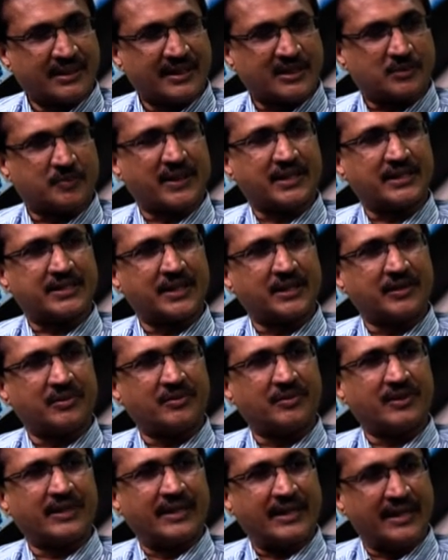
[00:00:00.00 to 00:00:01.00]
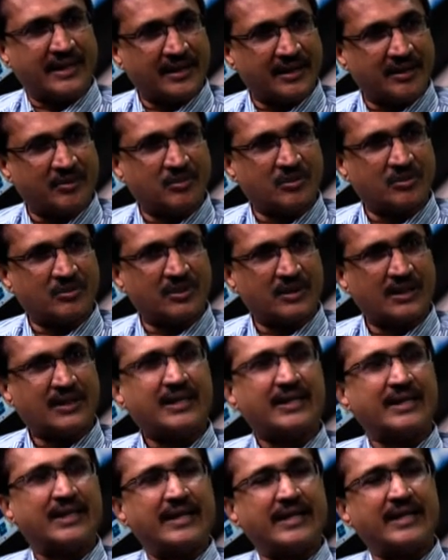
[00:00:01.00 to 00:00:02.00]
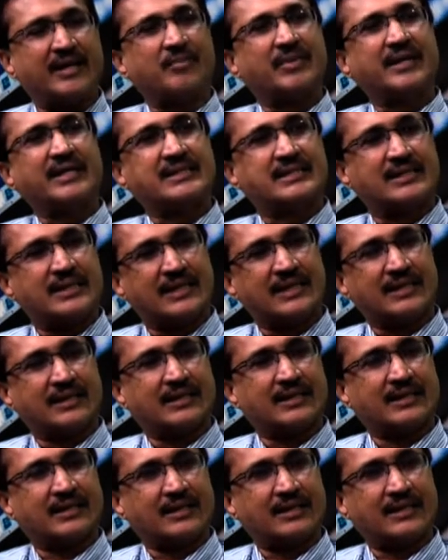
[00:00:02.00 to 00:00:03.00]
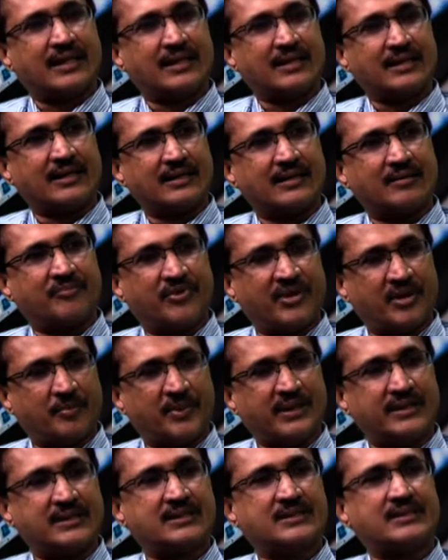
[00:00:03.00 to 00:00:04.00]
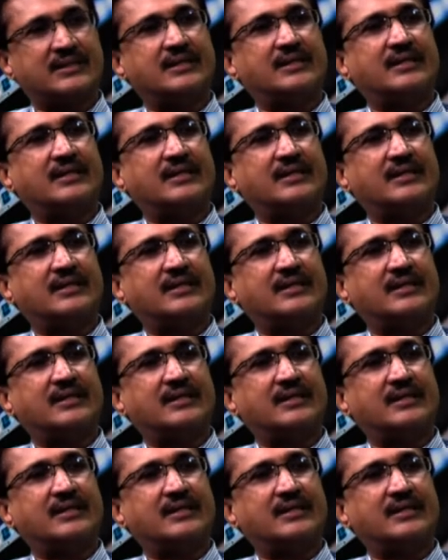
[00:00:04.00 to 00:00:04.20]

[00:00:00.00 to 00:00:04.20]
எக்ஸ்பேன்ஷனையும் இந்தியாவும் இந்தியா மாதிரி சின்ன நாடுகள் ஃபிலிப்பீன்ஸ்